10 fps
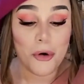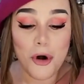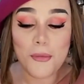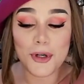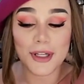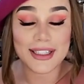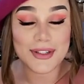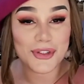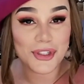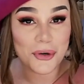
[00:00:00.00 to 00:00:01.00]
Como
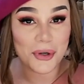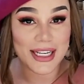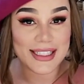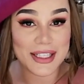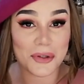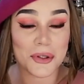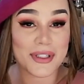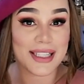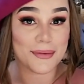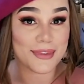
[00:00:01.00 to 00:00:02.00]
notas de coração
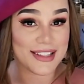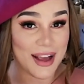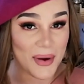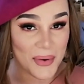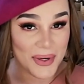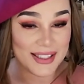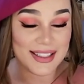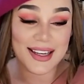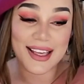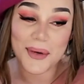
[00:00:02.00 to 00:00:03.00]
nós temos a
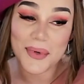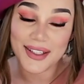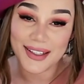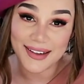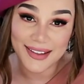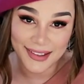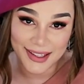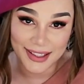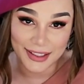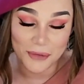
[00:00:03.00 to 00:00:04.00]
rosa e o ylang
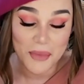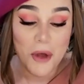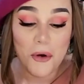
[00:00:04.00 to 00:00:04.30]
ylang.